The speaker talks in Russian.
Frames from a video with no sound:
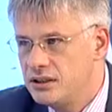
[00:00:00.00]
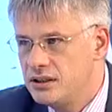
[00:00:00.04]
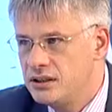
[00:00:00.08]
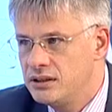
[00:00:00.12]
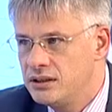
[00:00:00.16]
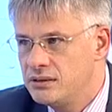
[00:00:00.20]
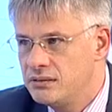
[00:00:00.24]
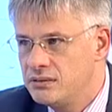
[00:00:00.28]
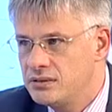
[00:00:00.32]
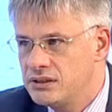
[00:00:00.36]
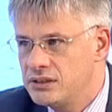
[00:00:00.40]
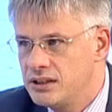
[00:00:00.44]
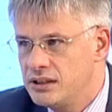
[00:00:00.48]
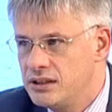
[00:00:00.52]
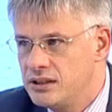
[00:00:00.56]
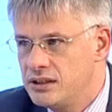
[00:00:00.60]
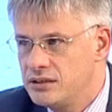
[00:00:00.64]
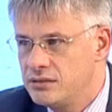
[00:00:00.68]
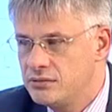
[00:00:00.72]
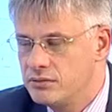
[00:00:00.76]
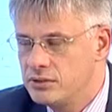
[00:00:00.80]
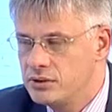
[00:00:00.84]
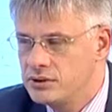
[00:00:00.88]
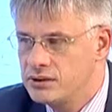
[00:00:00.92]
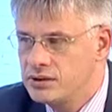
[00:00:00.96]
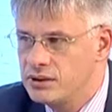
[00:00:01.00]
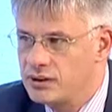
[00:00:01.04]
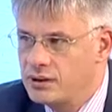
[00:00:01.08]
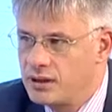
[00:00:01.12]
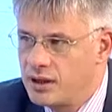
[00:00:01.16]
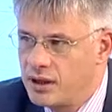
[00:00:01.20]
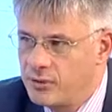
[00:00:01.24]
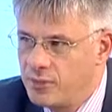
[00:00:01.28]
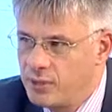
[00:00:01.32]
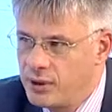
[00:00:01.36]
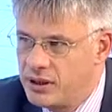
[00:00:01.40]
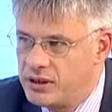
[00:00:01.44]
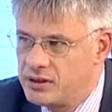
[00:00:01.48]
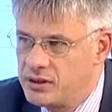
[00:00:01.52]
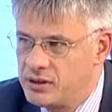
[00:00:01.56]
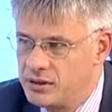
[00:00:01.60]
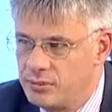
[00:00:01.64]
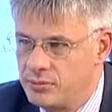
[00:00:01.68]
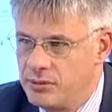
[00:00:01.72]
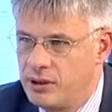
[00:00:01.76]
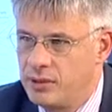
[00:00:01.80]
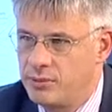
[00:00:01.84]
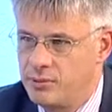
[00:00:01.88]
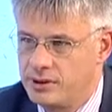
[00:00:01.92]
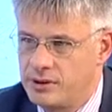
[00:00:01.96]
или, вы знаете, вот опять же,
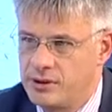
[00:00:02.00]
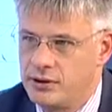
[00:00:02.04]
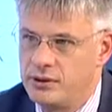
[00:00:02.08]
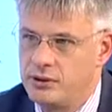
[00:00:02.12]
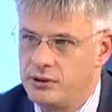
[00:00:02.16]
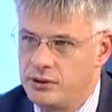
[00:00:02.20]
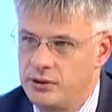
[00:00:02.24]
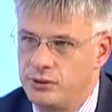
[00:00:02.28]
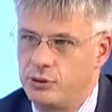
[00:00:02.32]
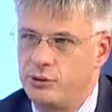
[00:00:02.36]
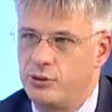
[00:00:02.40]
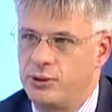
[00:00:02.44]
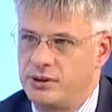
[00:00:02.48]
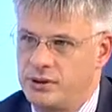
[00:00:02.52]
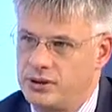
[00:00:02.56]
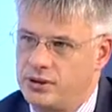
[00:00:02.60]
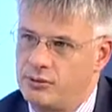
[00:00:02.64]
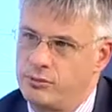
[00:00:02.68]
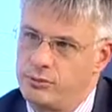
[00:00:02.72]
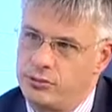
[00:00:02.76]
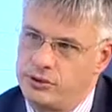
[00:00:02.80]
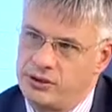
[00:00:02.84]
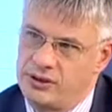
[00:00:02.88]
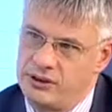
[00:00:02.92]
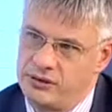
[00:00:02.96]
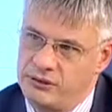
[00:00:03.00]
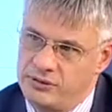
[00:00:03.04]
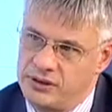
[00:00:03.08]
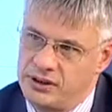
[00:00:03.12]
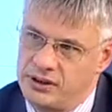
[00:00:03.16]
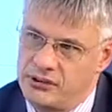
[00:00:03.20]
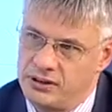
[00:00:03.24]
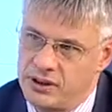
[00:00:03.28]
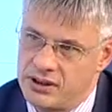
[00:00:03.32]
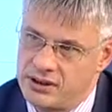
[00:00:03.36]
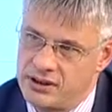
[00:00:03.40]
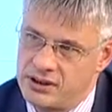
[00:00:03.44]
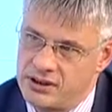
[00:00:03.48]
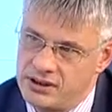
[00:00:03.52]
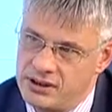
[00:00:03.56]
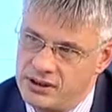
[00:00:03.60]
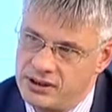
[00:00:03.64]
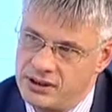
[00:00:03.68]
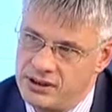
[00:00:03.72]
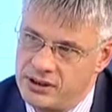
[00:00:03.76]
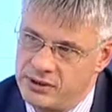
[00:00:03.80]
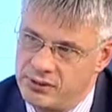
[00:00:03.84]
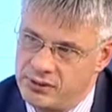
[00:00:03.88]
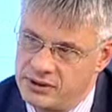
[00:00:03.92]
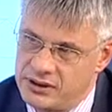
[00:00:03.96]
имея определенный опыт работы в государственной
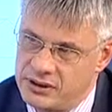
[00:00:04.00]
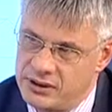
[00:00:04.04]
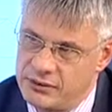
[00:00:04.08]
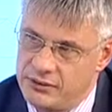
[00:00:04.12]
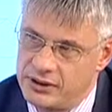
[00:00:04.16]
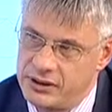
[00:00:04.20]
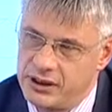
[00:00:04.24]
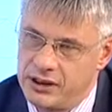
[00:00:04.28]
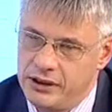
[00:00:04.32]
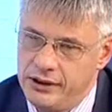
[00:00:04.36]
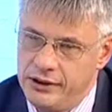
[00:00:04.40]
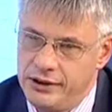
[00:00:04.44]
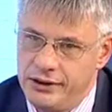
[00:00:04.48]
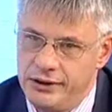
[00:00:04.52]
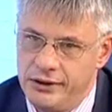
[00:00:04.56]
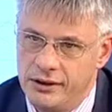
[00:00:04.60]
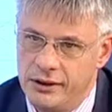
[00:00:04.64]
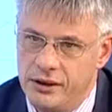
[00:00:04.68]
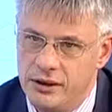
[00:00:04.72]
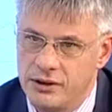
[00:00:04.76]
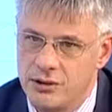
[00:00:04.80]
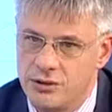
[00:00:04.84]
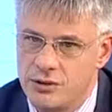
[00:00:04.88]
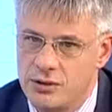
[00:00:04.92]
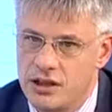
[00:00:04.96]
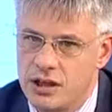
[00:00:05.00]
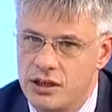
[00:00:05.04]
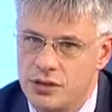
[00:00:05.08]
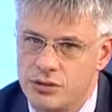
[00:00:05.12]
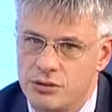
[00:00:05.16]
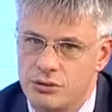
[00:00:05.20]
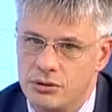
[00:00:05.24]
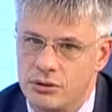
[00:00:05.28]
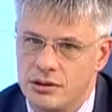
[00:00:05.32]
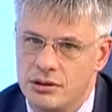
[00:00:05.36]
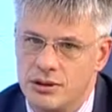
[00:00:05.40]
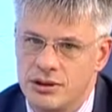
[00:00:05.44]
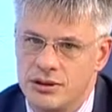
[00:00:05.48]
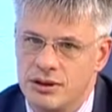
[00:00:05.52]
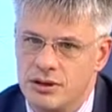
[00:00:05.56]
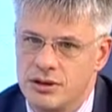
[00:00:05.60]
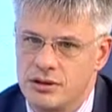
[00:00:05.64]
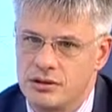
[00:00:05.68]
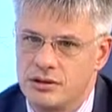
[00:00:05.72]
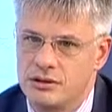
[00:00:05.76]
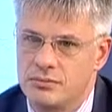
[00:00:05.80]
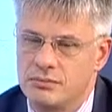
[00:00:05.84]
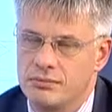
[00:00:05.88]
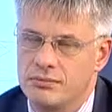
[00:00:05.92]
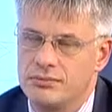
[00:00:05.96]
системе здравоохранения, я хочу сказать, что это
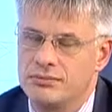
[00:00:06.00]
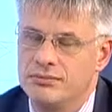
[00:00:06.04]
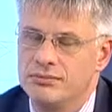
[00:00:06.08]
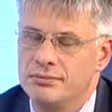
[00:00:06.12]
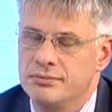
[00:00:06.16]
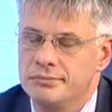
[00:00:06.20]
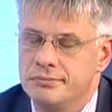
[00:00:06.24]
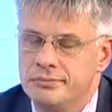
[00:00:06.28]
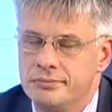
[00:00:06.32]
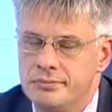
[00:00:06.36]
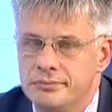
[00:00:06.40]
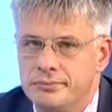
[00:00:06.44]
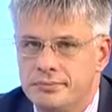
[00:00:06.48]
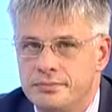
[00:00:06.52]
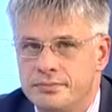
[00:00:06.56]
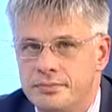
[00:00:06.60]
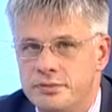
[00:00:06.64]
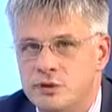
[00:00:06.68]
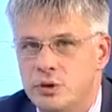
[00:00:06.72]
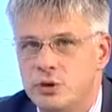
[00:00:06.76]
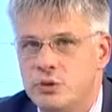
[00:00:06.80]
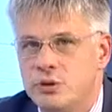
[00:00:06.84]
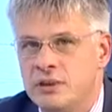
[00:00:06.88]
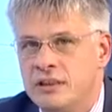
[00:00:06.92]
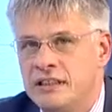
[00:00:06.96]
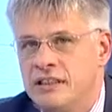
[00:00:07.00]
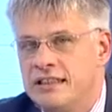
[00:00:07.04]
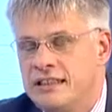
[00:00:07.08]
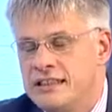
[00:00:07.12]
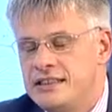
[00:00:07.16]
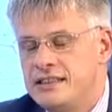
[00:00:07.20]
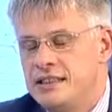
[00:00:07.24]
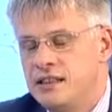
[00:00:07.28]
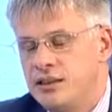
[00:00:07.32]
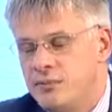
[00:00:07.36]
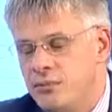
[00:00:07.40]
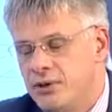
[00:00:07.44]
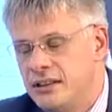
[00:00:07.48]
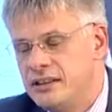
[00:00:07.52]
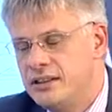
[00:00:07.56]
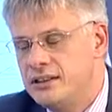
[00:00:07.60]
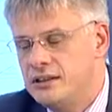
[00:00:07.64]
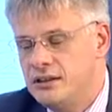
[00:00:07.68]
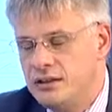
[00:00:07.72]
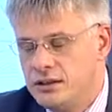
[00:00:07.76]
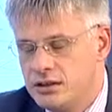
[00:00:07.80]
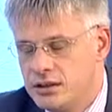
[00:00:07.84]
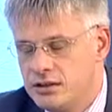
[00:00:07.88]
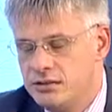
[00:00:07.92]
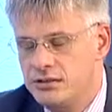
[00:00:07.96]
даже ну, есть элементы
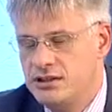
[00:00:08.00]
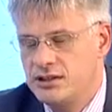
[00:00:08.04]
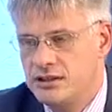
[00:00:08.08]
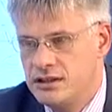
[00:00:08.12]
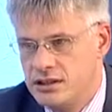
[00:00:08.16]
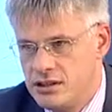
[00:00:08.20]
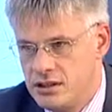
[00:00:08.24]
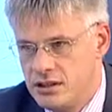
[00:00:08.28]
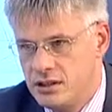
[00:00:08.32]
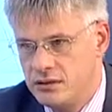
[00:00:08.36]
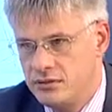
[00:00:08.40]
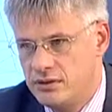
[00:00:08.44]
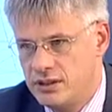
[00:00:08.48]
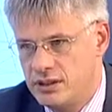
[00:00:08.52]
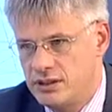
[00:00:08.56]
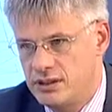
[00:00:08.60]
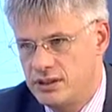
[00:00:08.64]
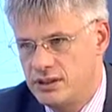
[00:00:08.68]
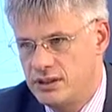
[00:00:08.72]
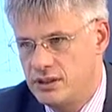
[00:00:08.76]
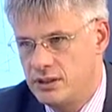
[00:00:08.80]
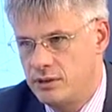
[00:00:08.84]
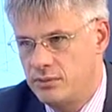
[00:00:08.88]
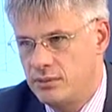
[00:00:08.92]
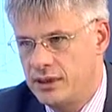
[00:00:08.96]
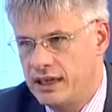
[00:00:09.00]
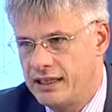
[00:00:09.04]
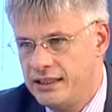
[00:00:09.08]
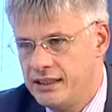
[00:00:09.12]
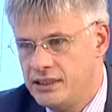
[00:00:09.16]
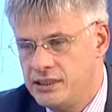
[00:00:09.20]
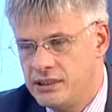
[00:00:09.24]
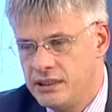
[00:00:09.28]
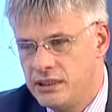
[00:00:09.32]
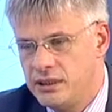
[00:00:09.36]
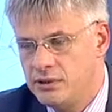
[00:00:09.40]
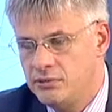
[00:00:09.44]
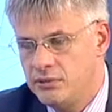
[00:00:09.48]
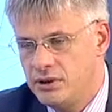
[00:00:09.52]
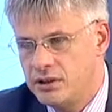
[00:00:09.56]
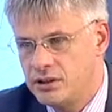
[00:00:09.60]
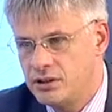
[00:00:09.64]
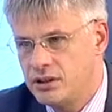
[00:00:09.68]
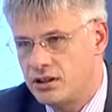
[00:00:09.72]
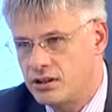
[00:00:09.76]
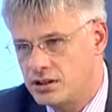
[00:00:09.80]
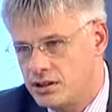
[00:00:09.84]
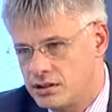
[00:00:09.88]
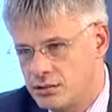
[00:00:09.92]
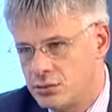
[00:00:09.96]
недофинансирования системы, а есть
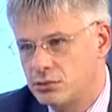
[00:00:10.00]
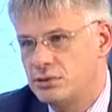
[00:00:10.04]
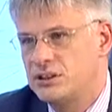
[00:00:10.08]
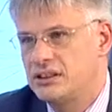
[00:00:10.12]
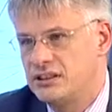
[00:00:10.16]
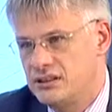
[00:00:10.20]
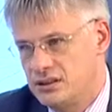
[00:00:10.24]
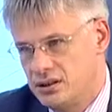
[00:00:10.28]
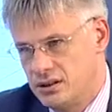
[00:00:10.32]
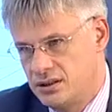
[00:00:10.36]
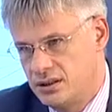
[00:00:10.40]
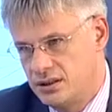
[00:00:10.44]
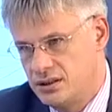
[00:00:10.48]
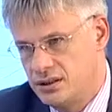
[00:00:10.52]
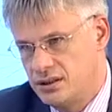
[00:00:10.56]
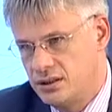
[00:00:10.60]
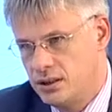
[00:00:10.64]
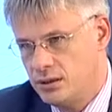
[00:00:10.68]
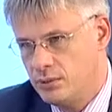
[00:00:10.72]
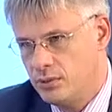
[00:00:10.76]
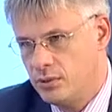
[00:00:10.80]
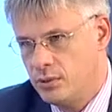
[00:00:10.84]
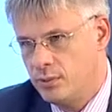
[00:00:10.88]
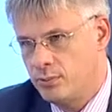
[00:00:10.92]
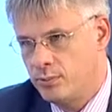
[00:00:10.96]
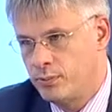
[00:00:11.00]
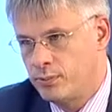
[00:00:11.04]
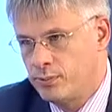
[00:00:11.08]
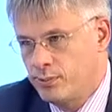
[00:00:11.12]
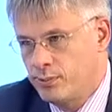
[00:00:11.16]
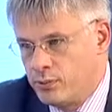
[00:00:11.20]
элементы раздутости системы.